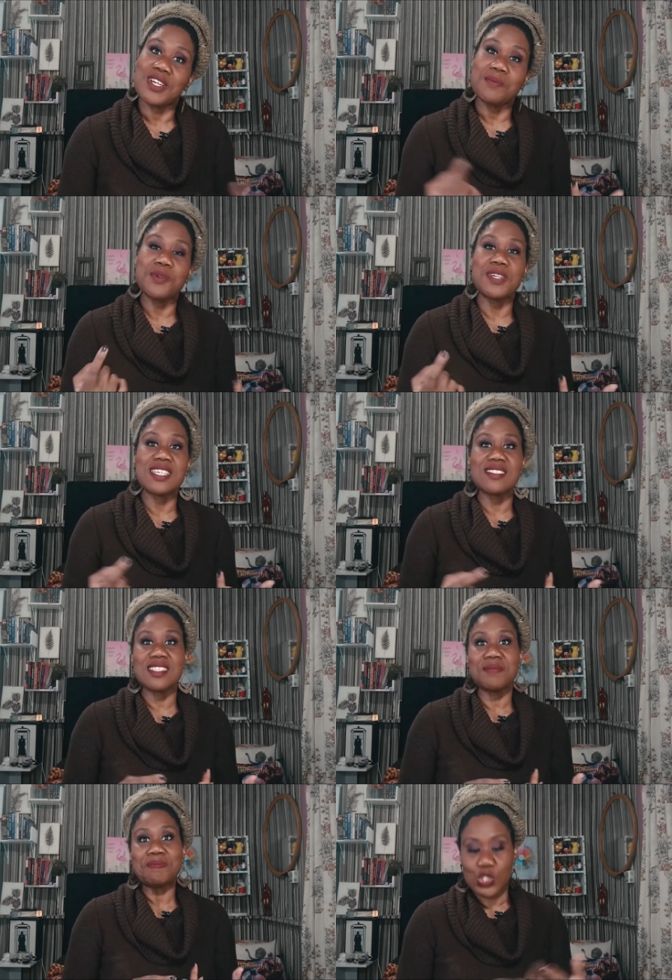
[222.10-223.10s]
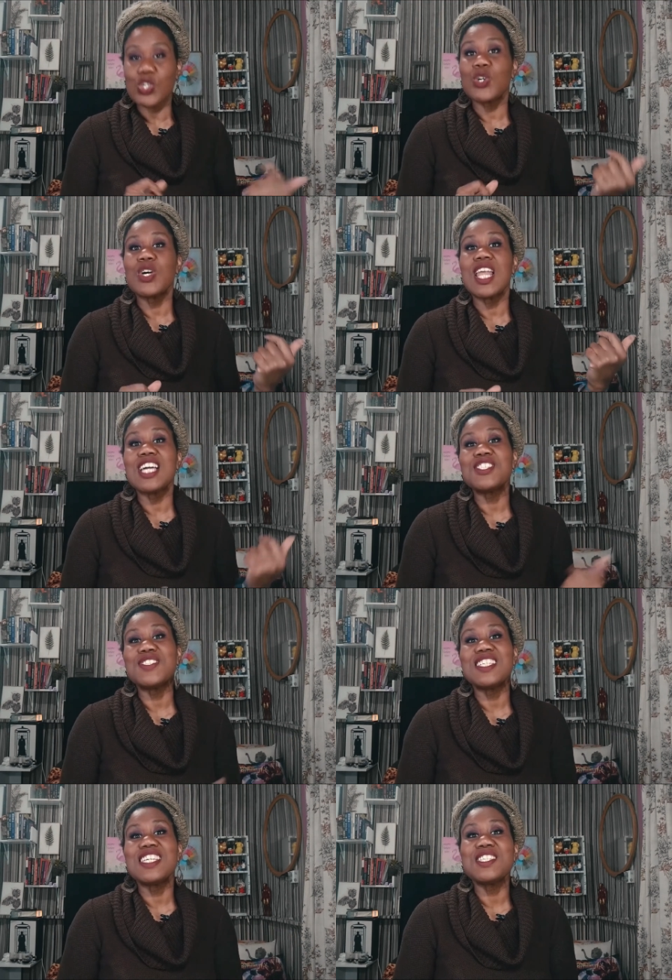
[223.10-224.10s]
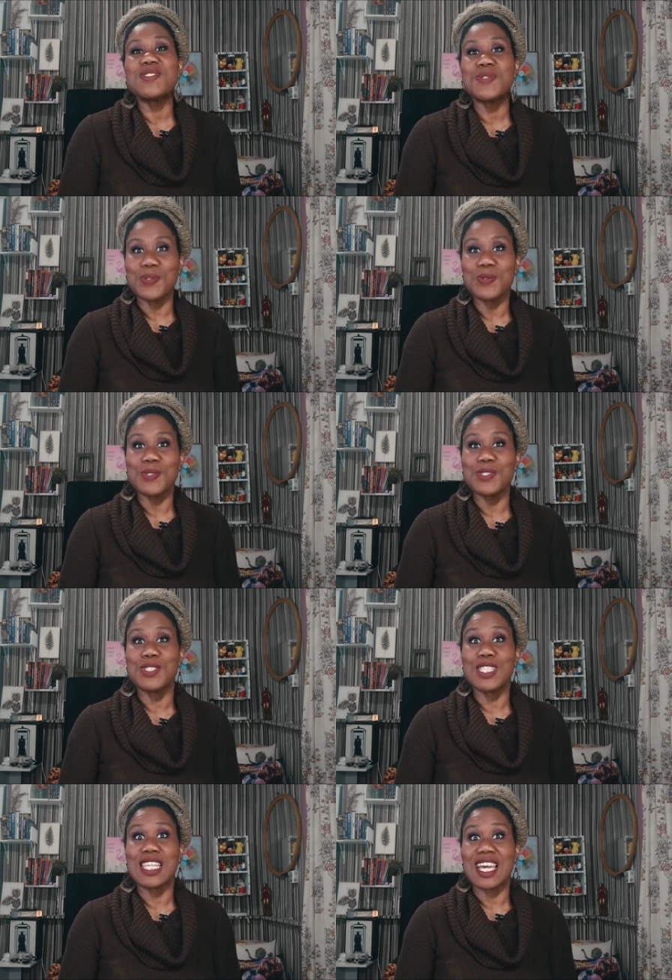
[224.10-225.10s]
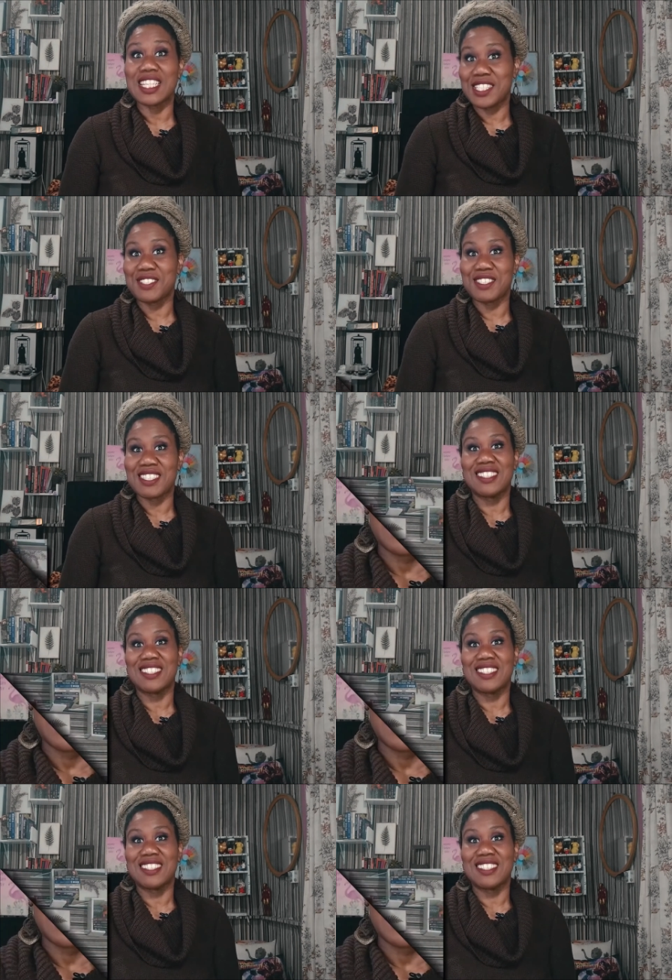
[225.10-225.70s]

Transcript: framboesa, chocolate e suco de laranja.